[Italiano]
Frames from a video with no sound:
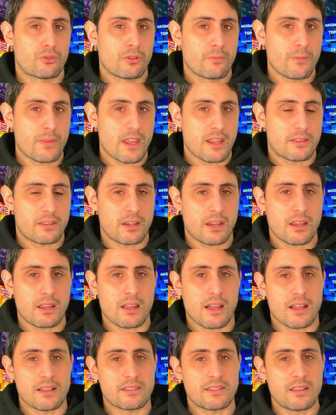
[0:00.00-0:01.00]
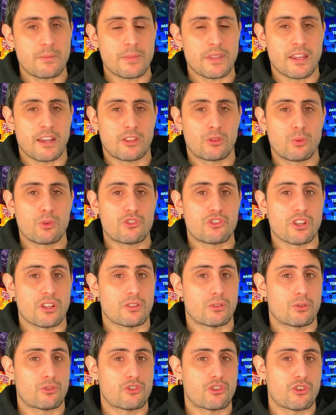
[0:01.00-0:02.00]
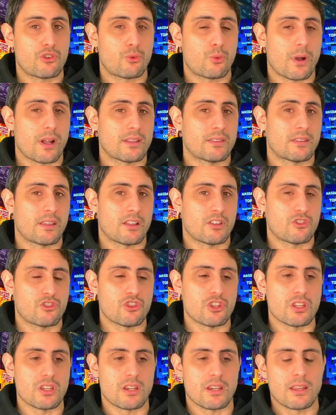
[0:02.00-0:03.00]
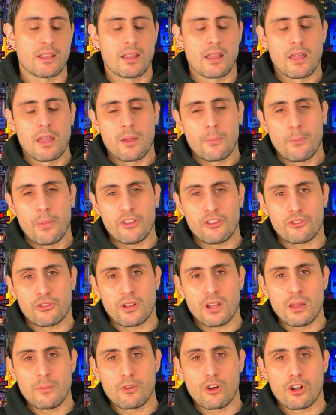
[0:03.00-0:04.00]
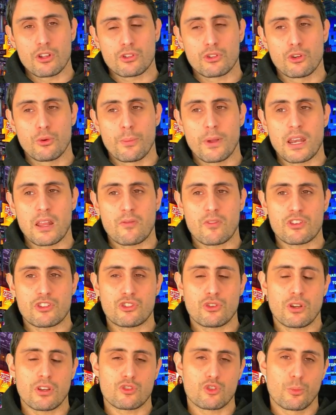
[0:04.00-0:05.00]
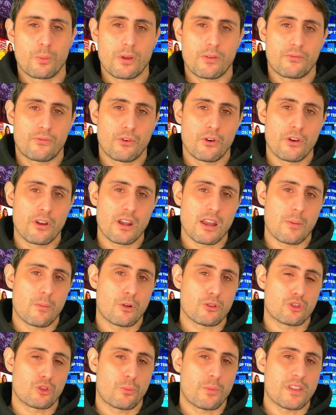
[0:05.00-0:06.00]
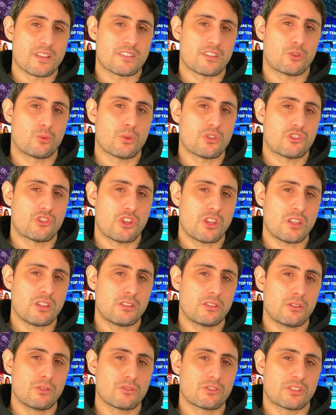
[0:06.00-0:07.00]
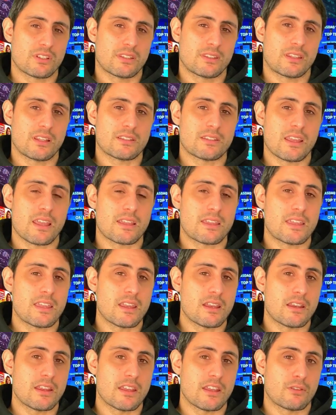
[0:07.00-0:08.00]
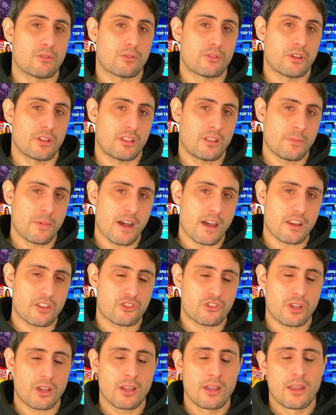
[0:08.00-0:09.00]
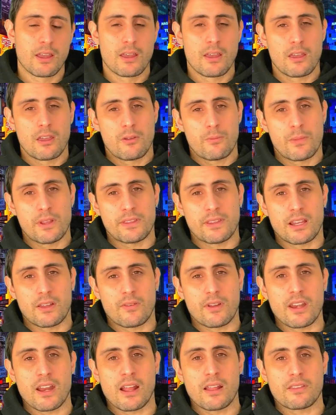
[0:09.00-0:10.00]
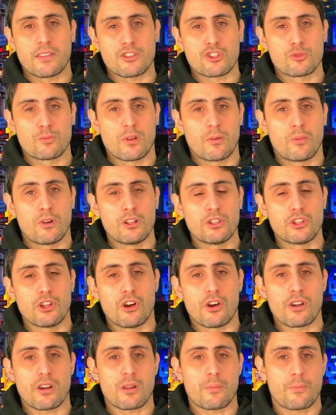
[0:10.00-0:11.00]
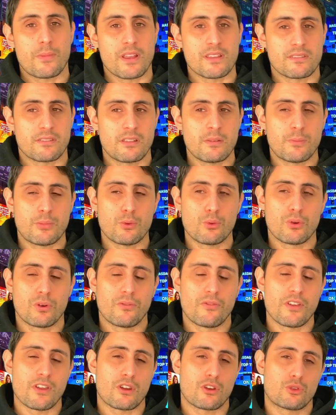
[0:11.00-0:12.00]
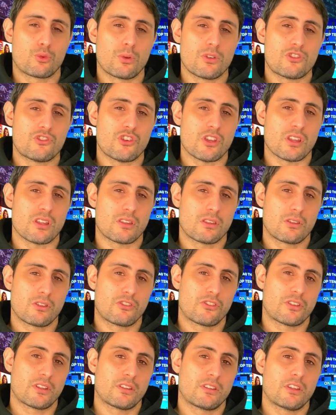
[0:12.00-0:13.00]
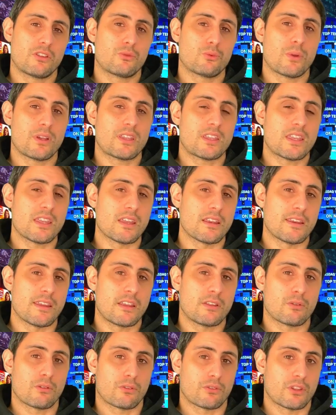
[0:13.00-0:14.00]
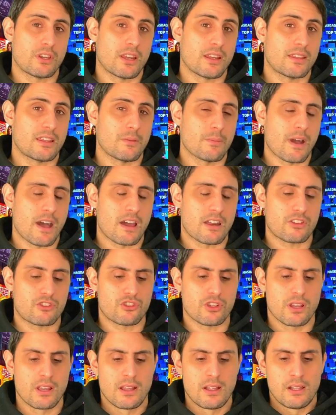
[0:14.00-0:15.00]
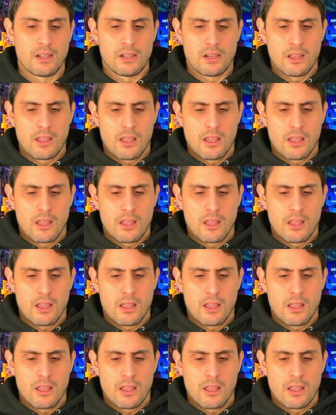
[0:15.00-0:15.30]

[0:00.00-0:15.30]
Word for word: Nm a 6250 giri. Peso della moto per la versione Super 4 la moto pesa 266 kg in ordine di marcia mentre la variante Super Bowl d'Or pesa di più ovvero 272 kg in ordine di marcia.